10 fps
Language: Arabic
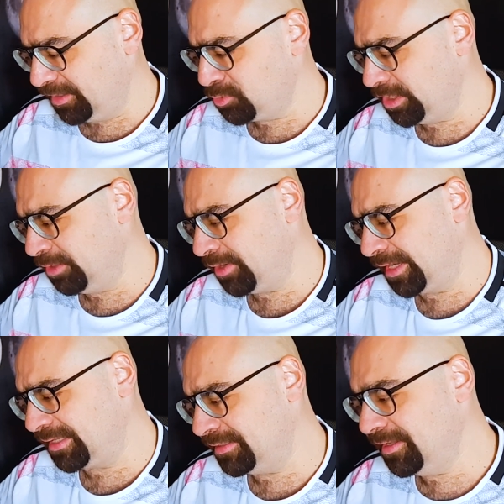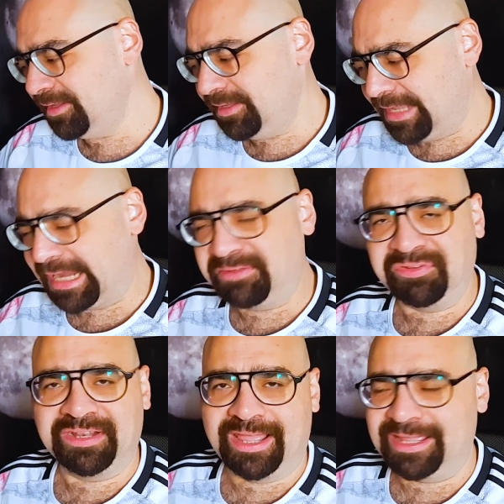كوني آه، ولكن يعني
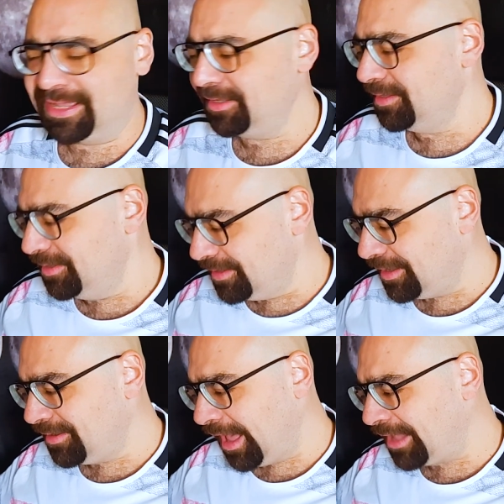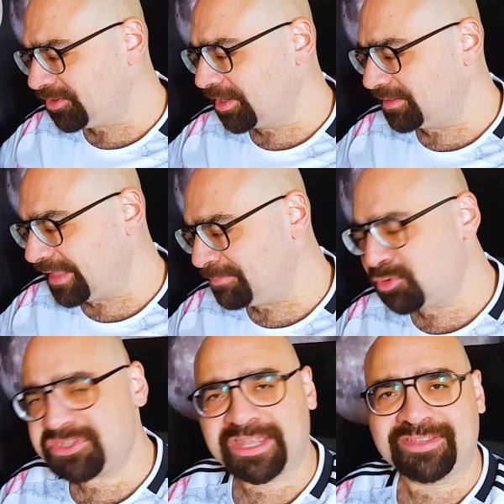في النهايه آه، اعتقد كان
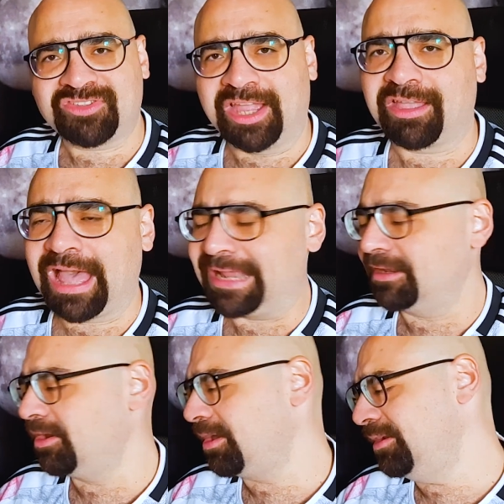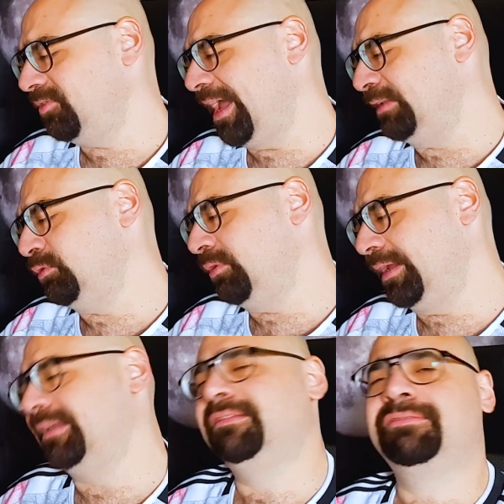مونزا يستحق على الاقل تعادل
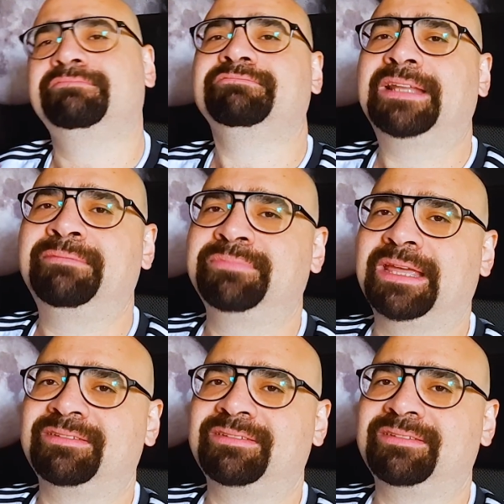ولكن لم